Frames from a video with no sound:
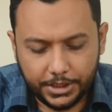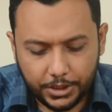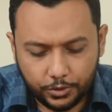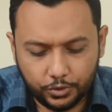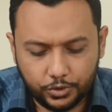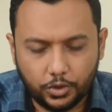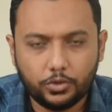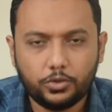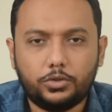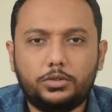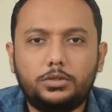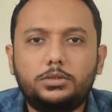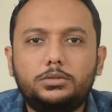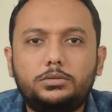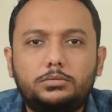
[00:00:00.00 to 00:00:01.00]
শিশু যখন
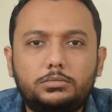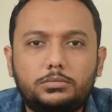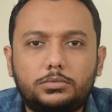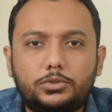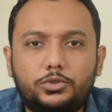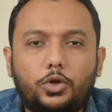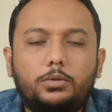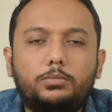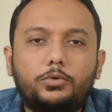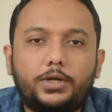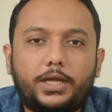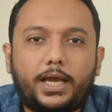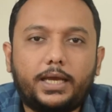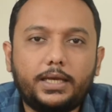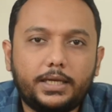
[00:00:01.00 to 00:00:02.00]
জন্ম
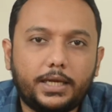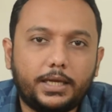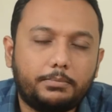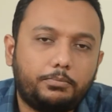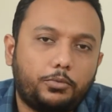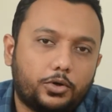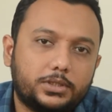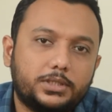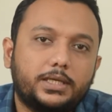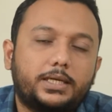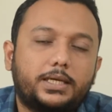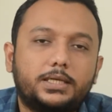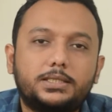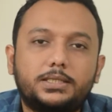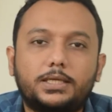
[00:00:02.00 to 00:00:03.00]
নেয় এরপর
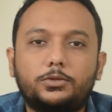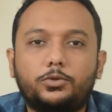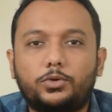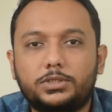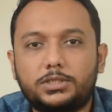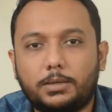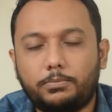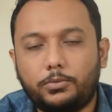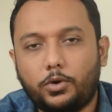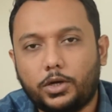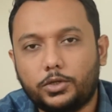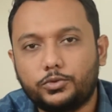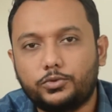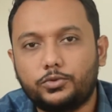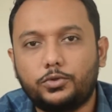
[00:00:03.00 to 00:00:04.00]
থেকে সে দৌড়ঝাঁপ
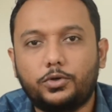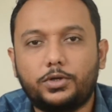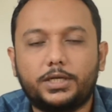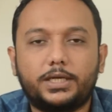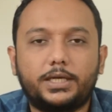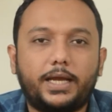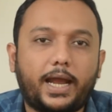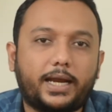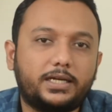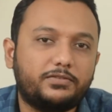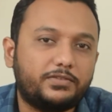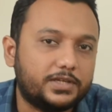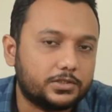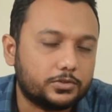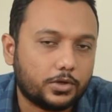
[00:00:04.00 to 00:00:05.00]
করা শুরু করে
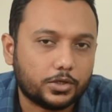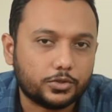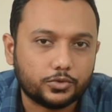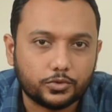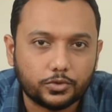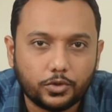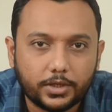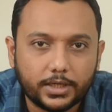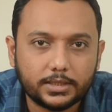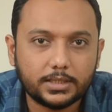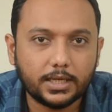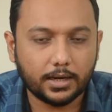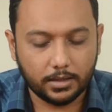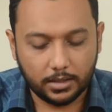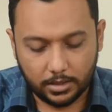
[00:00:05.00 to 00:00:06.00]
অ্যাক্টিভিটিস করা শুরু করে
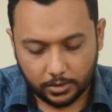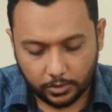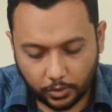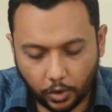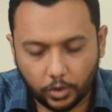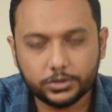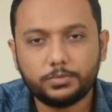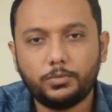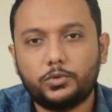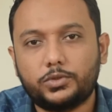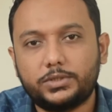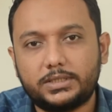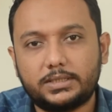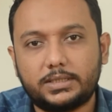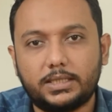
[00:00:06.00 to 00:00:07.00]
তার গ্রস
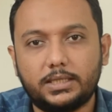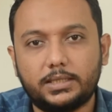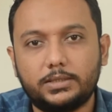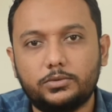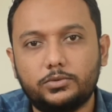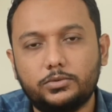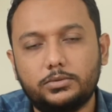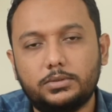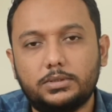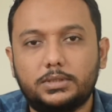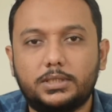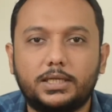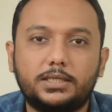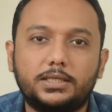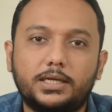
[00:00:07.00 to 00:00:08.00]
মোটর স্কিল কিন্তু
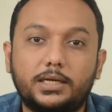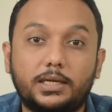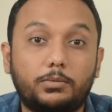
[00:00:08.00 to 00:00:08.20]
ধীরে ধীরে